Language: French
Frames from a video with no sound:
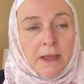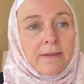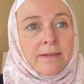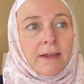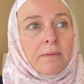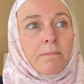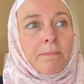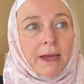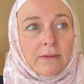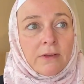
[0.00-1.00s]
Cette
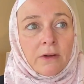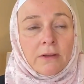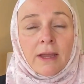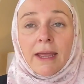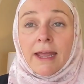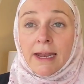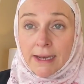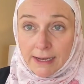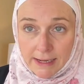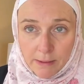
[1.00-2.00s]
personne est
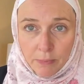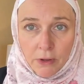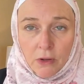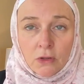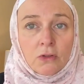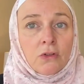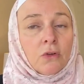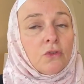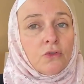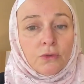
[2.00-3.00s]
libre
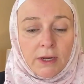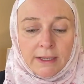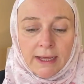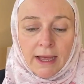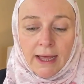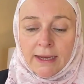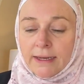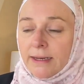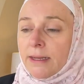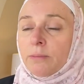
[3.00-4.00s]
dans tous les cas,
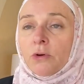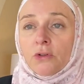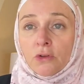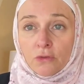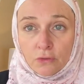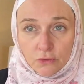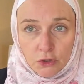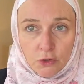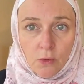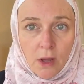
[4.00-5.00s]
elle est libre dans son
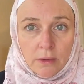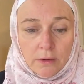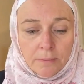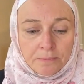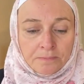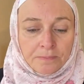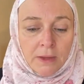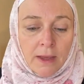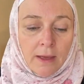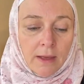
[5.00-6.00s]
choix.
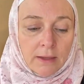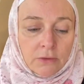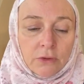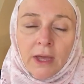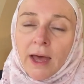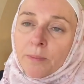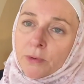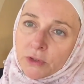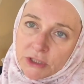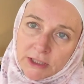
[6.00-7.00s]
Donc
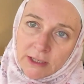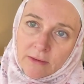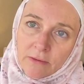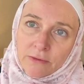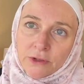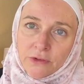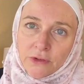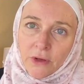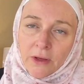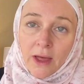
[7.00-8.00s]
approchez votre
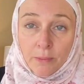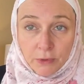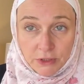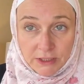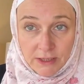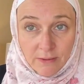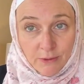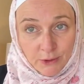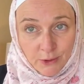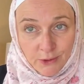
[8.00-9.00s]
sœur, approchez
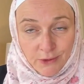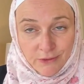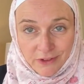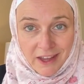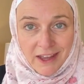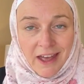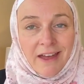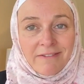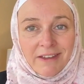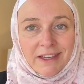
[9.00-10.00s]
votre frère
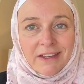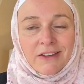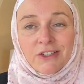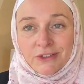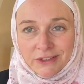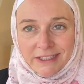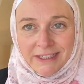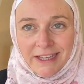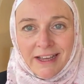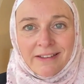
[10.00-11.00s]
avec
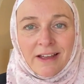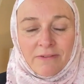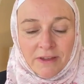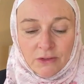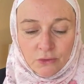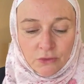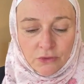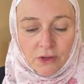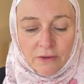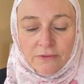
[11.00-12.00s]
gentillesse, avec
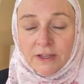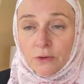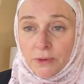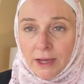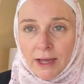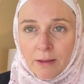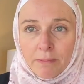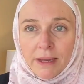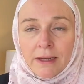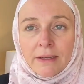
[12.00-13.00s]
douceur, faites-lui un
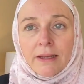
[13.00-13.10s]
rappel